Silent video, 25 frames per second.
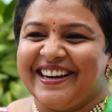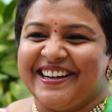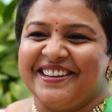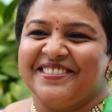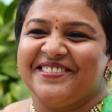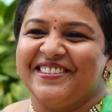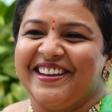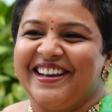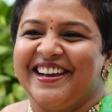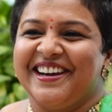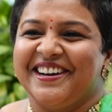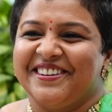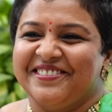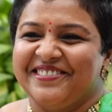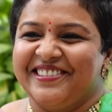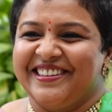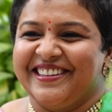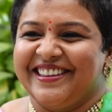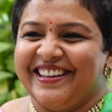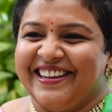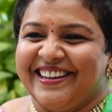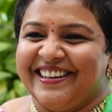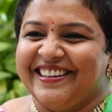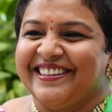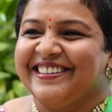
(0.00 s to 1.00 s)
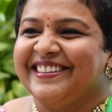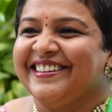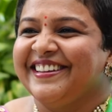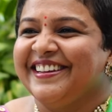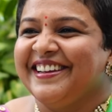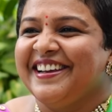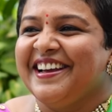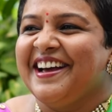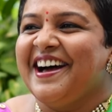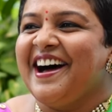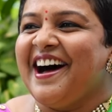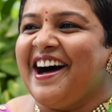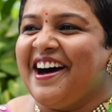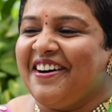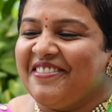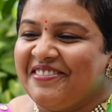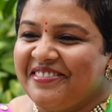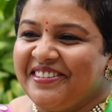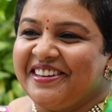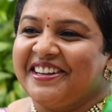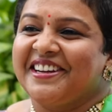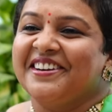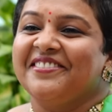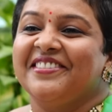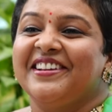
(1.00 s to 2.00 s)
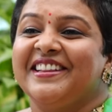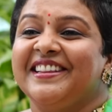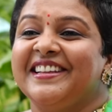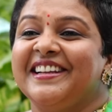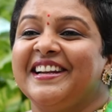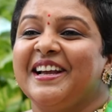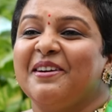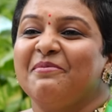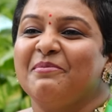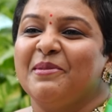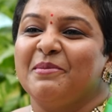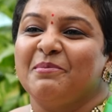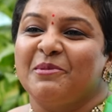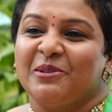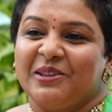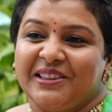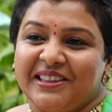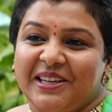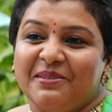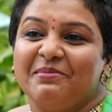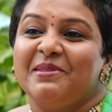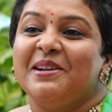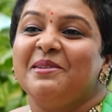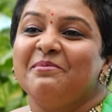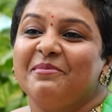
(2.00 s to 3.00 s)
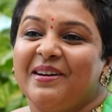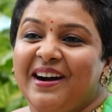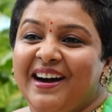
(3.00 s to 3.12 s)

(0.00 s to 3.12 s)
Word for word: கடவுளே அவரு அவருக்கு வந்து நம்ம முத்தமிழ்